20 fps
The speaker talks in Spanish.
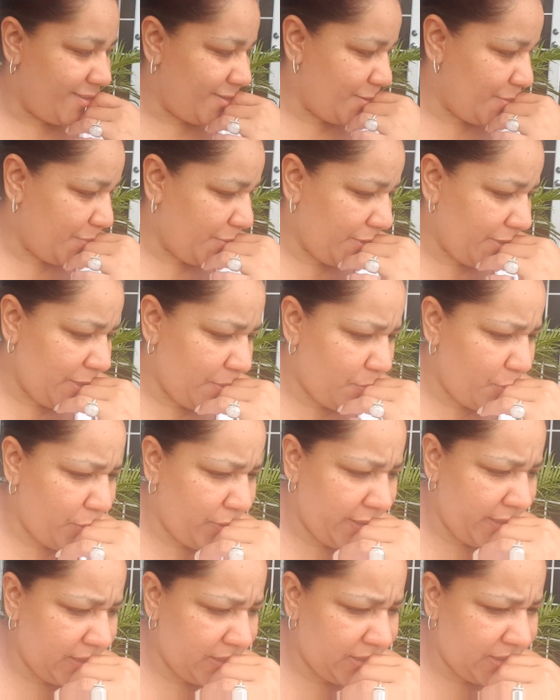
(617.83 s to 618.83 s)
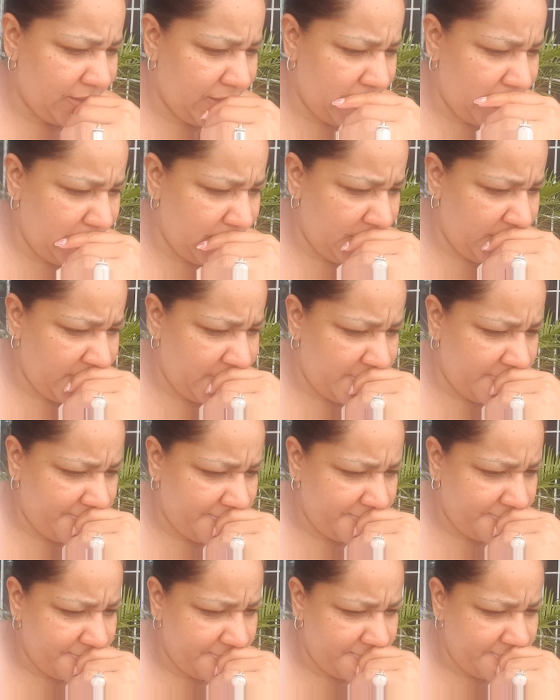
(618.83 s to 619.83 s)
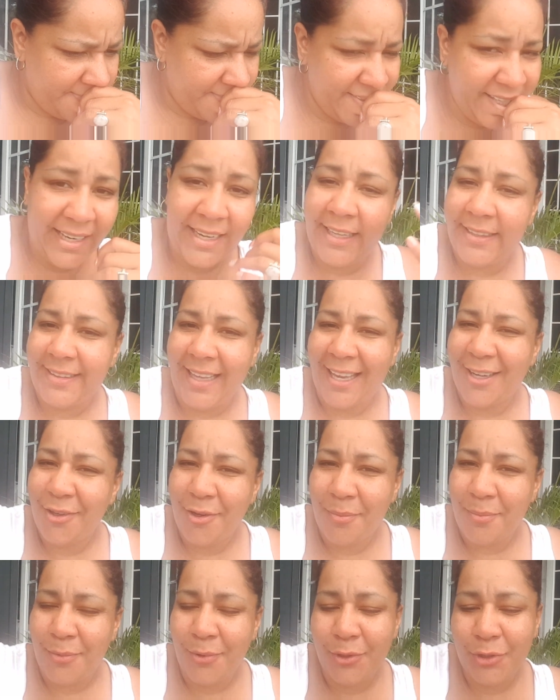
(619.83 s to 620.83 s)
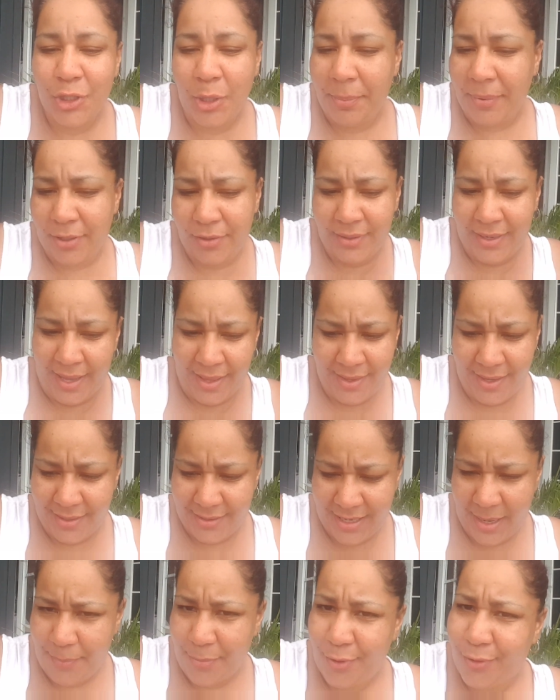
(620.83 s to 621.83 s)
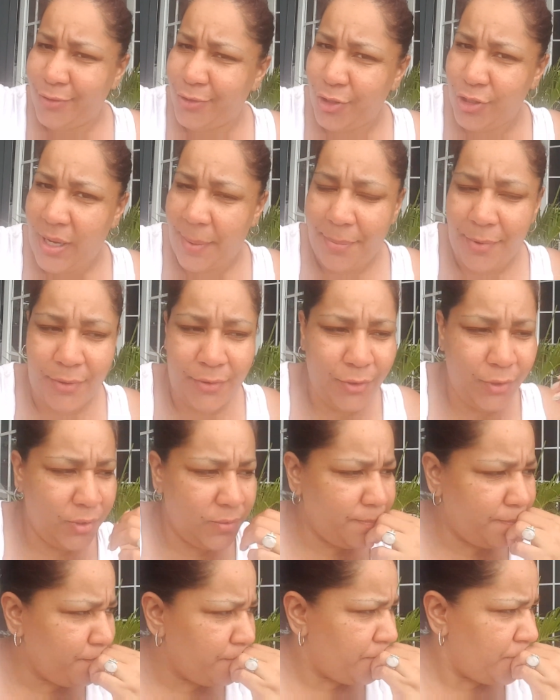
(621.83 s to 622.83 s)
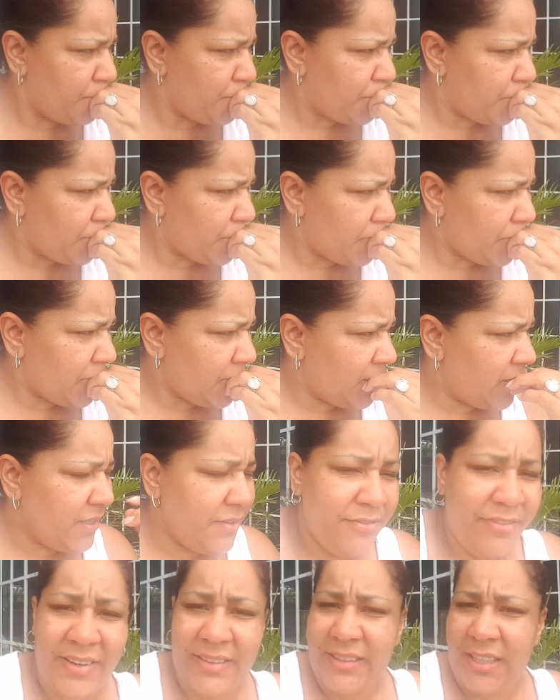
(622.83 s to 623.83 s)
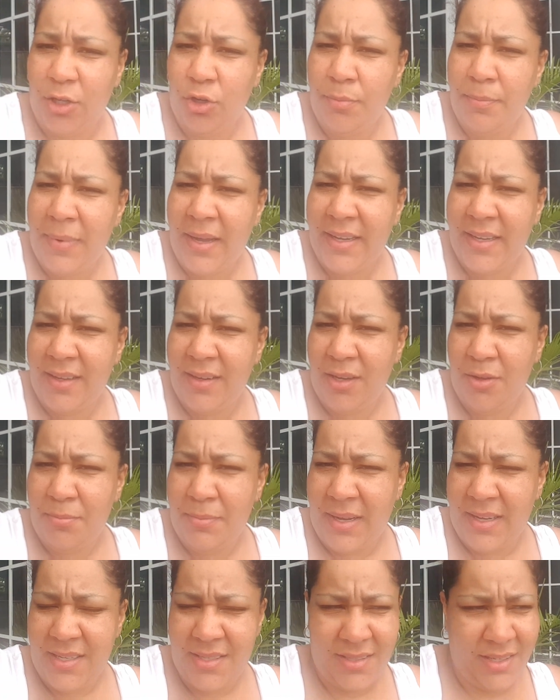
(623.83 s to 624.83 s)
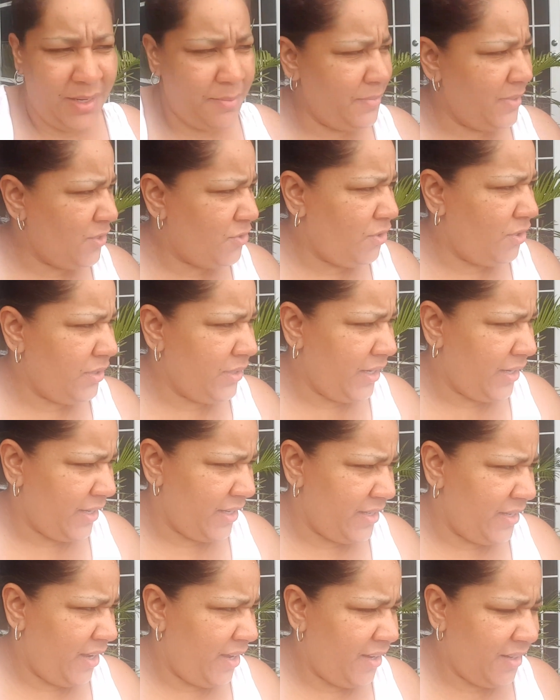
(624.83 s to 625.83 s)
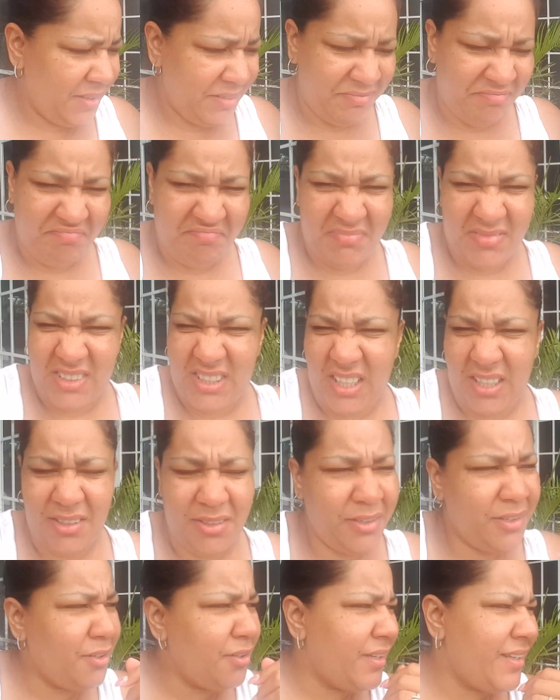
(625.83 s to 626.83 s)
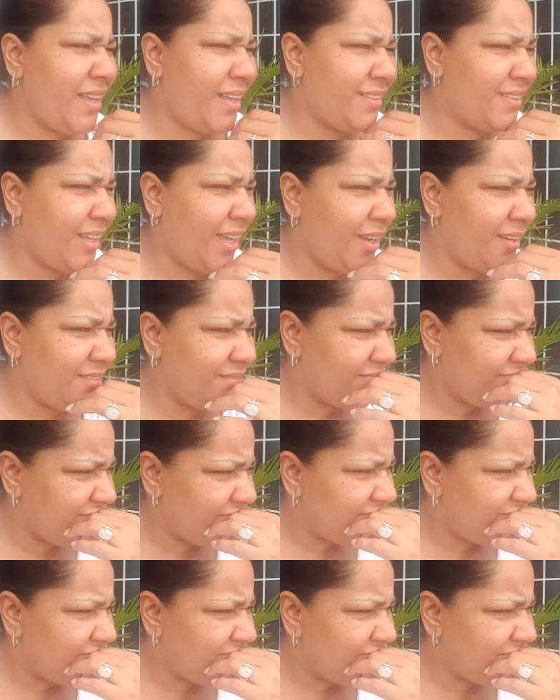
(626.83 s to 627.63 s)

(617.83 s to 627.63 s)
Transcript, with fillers: no podemos este deleitarnos mucho, pero nada, ya pronto, ya pronto. Faltan los, los maíces, la mazorca, que ya, ya yo creo que ya están.